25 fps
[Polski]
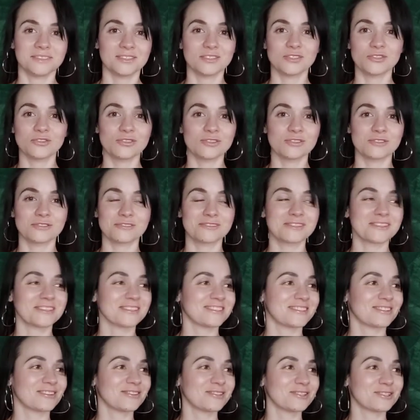Jest,
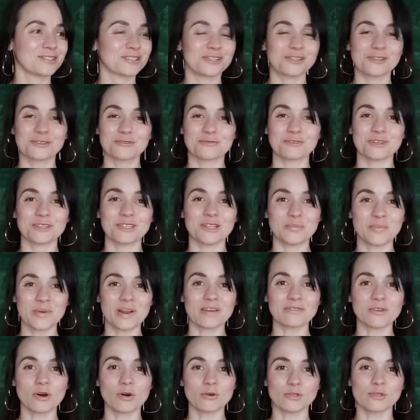to jest rzecz, której
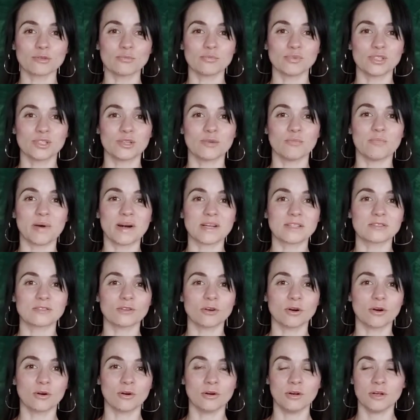naprawdę osobiście
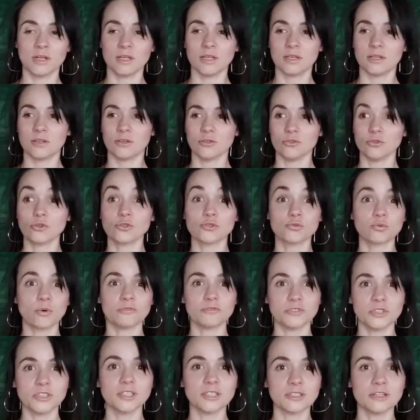bardzo
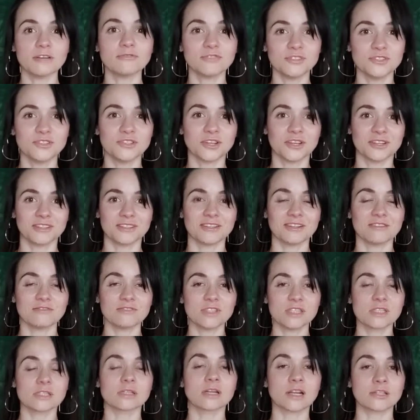dosłownie nienawidzę.
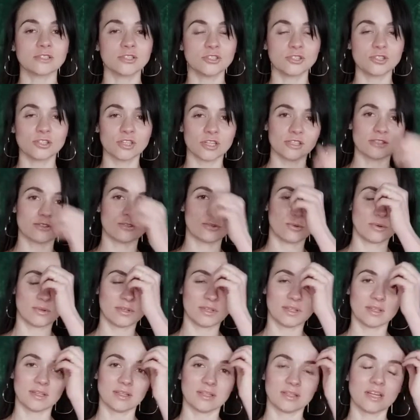Nienawidzę tracić czasu
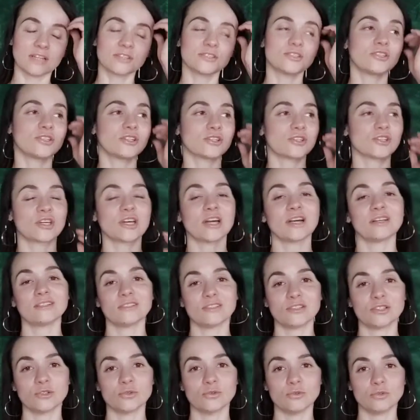tracić na czekanie,
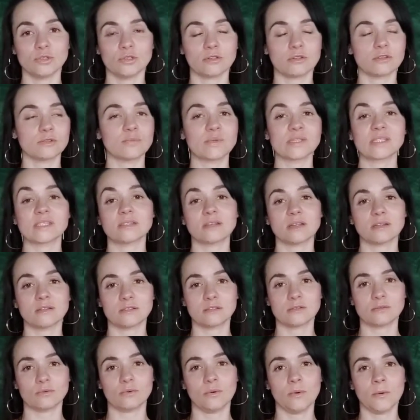szczególnie to jest bez
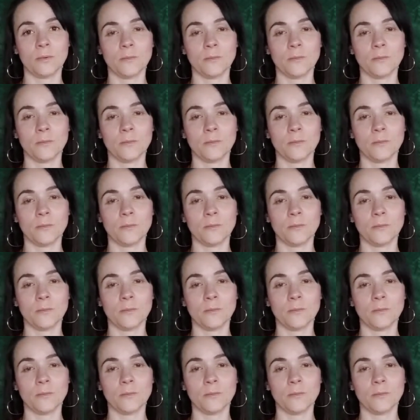sensu.